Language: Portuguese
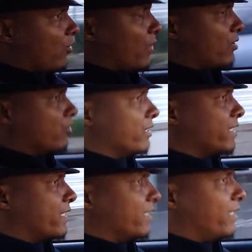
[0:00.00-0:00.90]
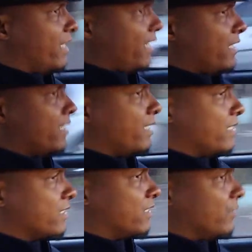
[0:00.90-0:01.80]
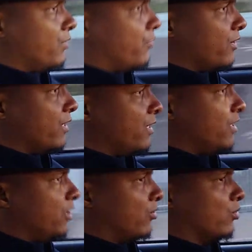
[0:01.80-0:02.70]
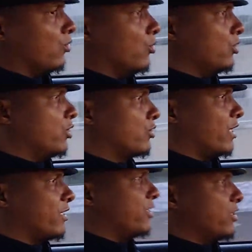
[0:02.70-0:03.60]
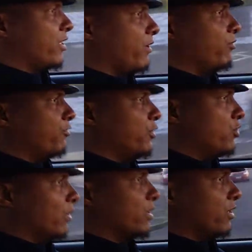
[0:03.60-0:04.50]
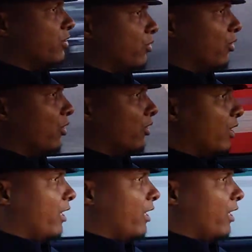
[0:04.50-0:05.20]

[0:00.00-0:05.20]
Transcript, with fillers: Uma coisa que tem nesse veículo, e eu já disse aí no vídeo anterior,